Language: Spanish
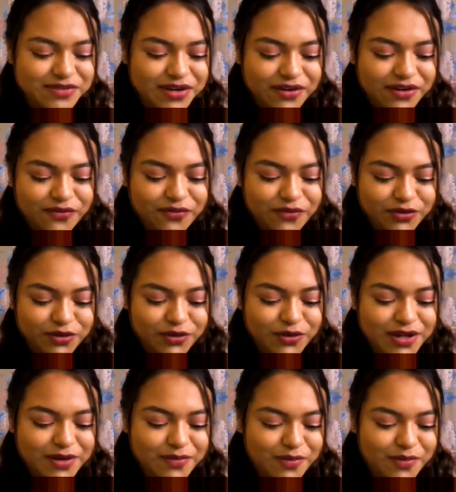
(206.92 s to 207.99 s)
es una
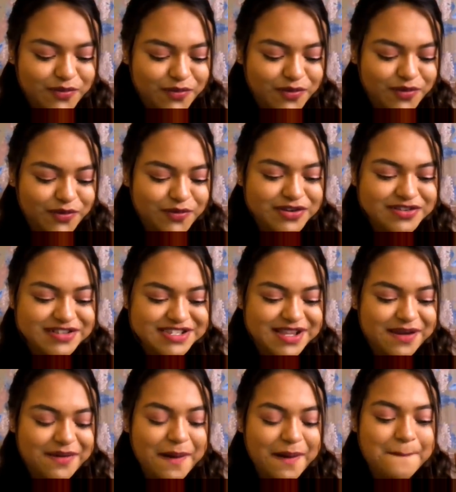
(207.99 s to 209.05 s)
foto del bombón cuando
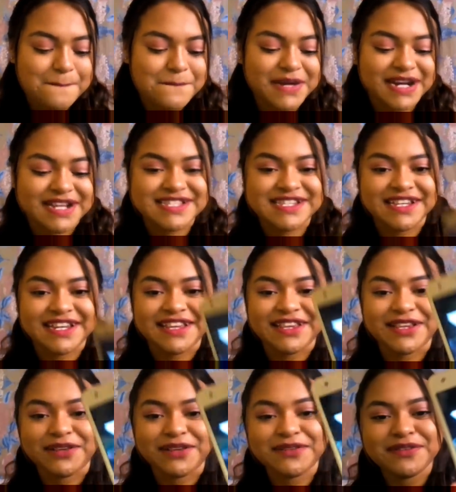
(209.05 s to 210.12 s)
estaba más
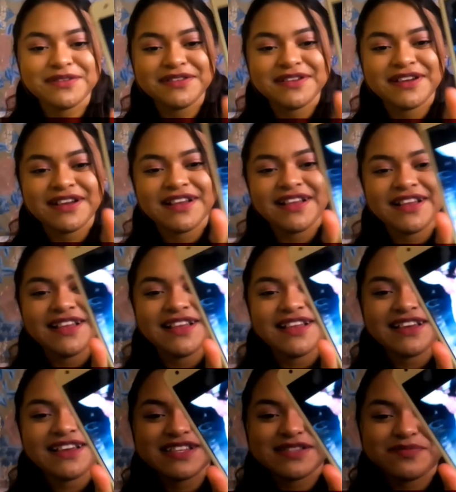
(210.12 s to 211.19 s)
chiquitito
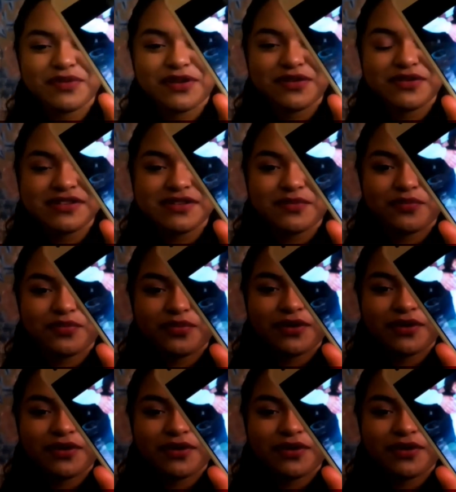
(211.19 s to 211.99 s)
Espero y se